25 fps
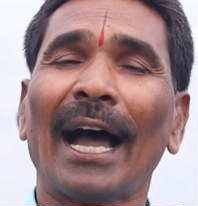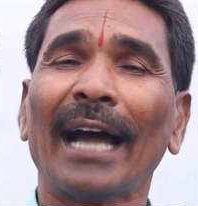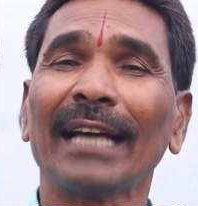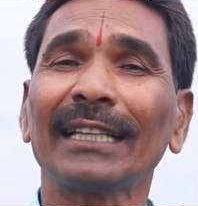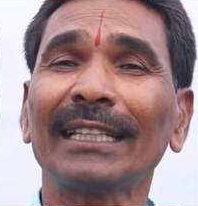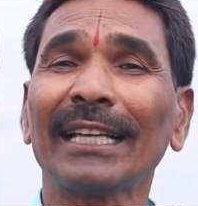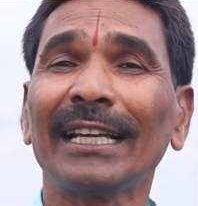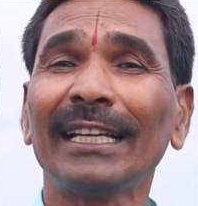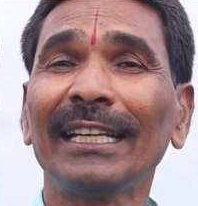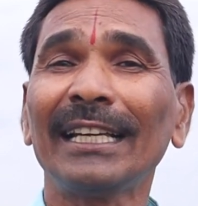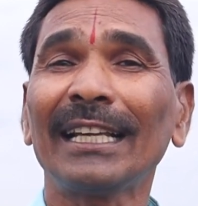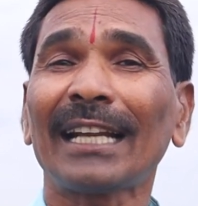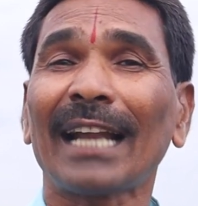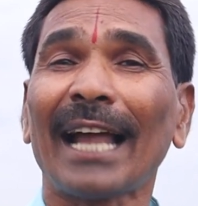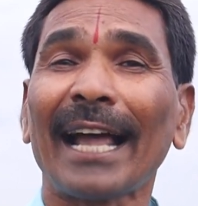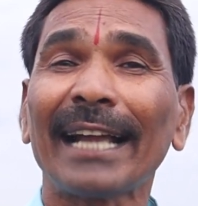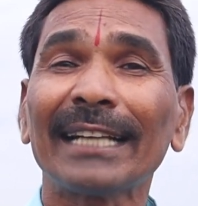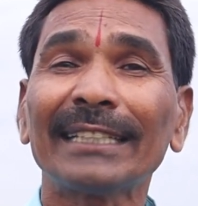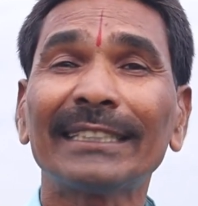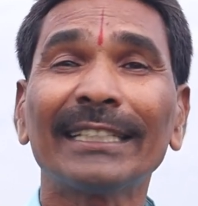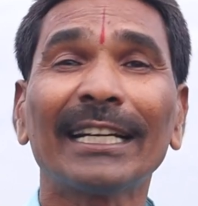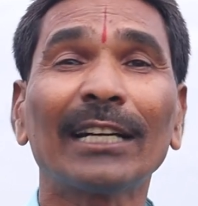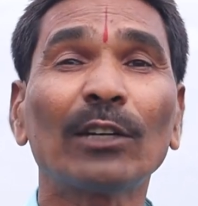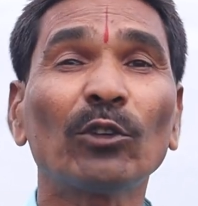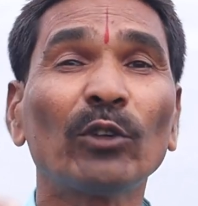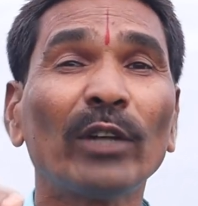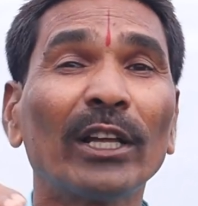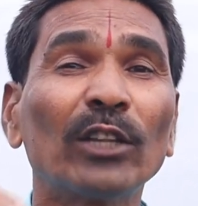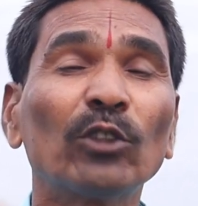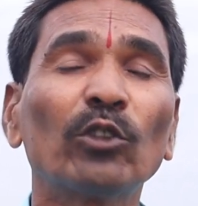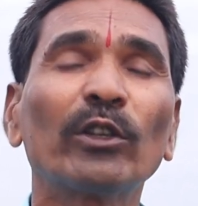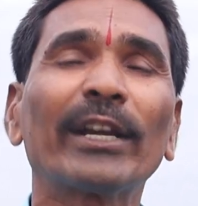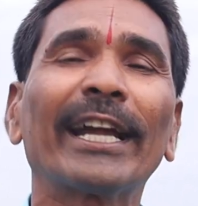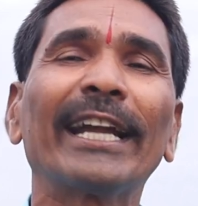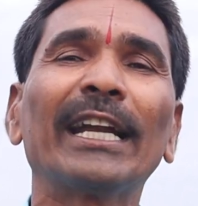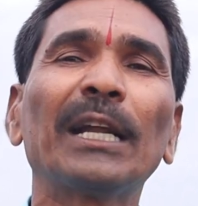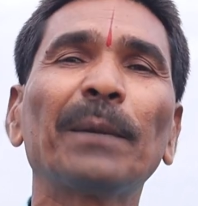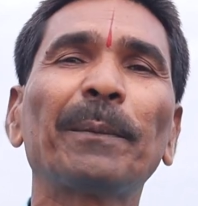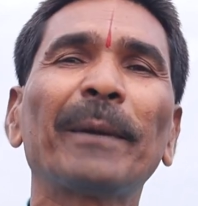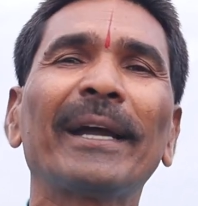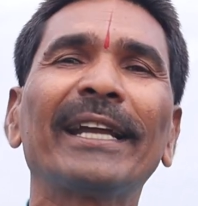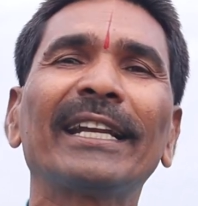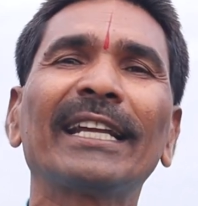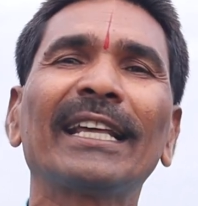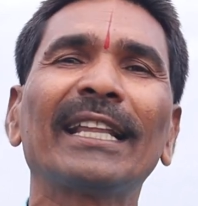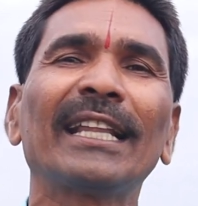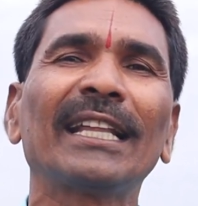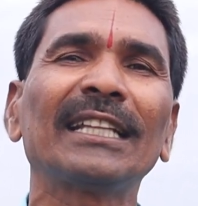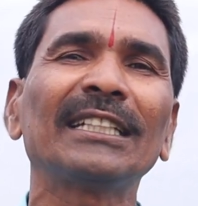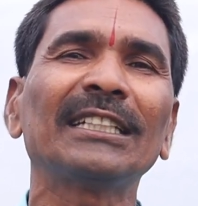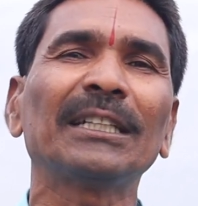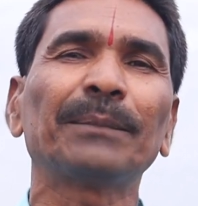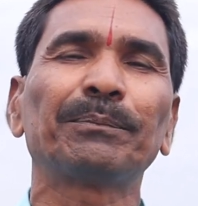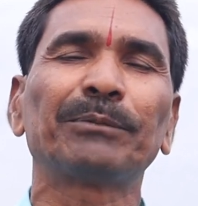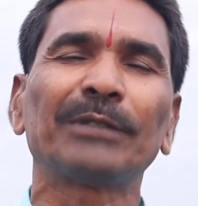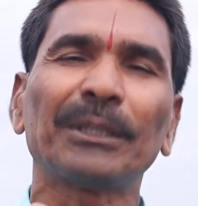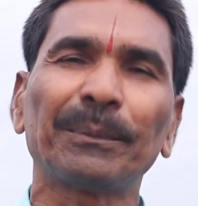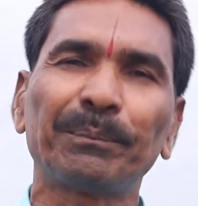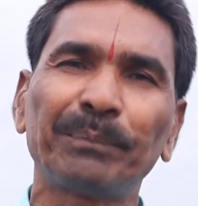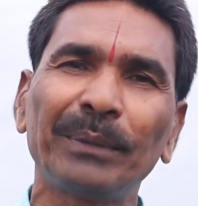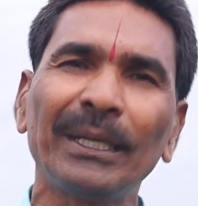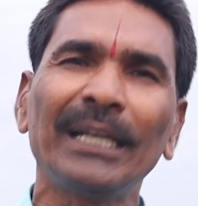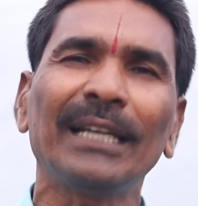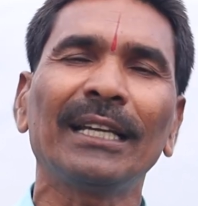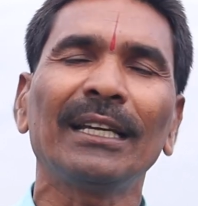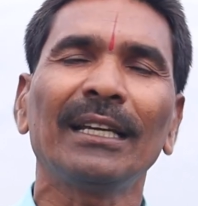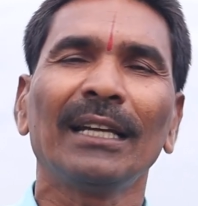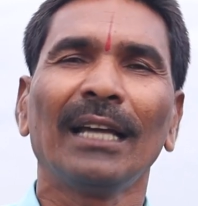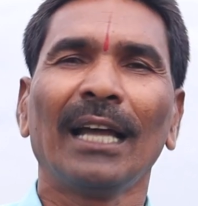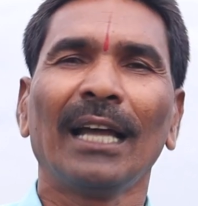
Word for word: అయితే ఈ రాగి చెట్టు ఎందుకు ఎండిపోయినది అని చెప్పి చెప్పి